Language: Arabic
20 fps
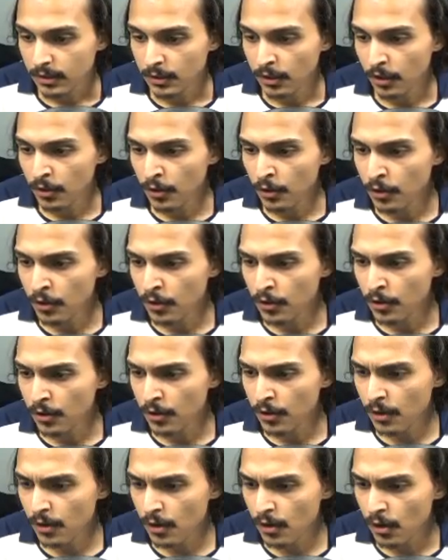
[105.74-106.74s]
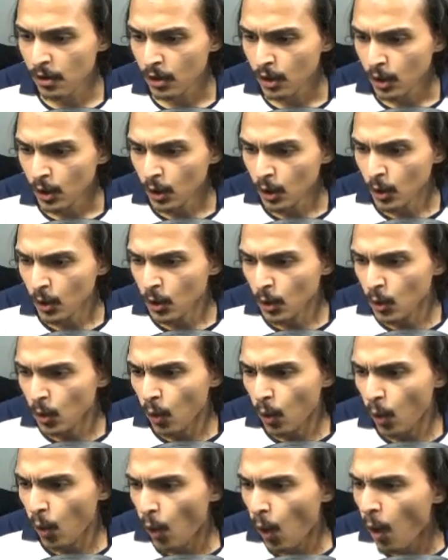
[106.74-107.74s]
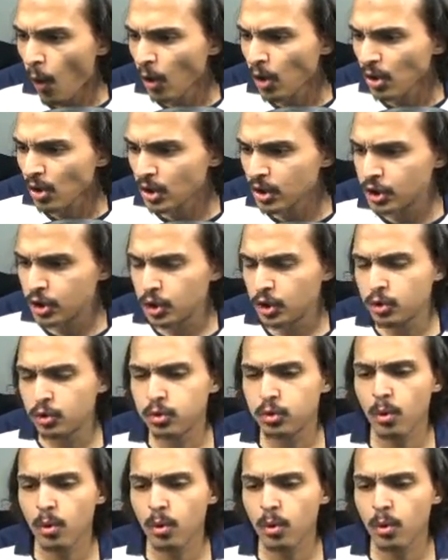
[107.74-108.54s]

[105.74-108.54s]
نو نو نو نو نو نو اوش